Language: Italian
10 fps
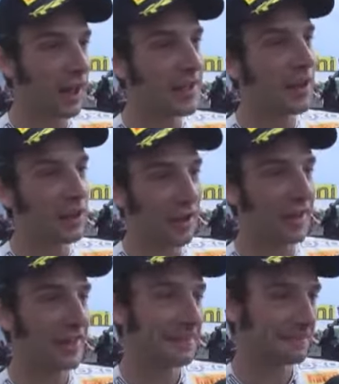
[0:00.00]

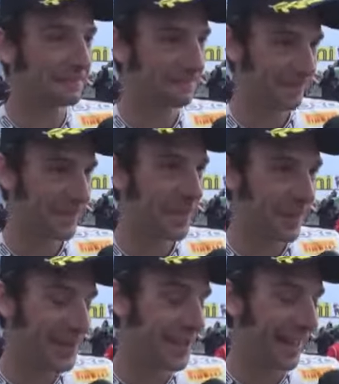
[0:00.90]
exciting.
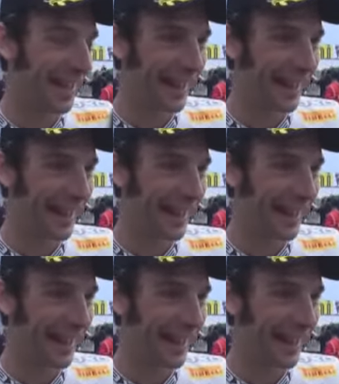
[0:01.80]
Sì.